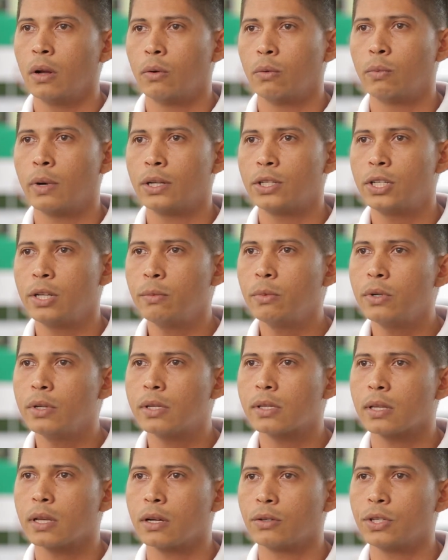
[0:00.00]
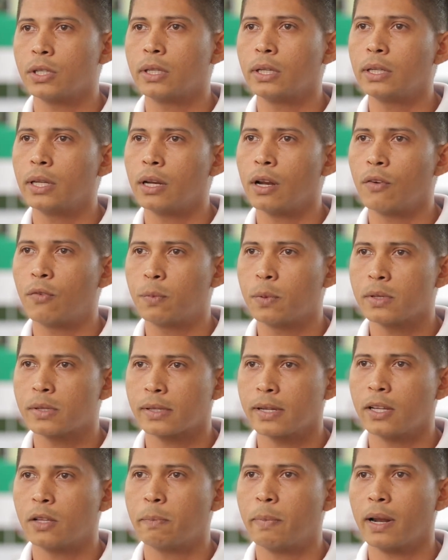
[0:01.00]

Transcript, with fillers: uma diminuição de 39%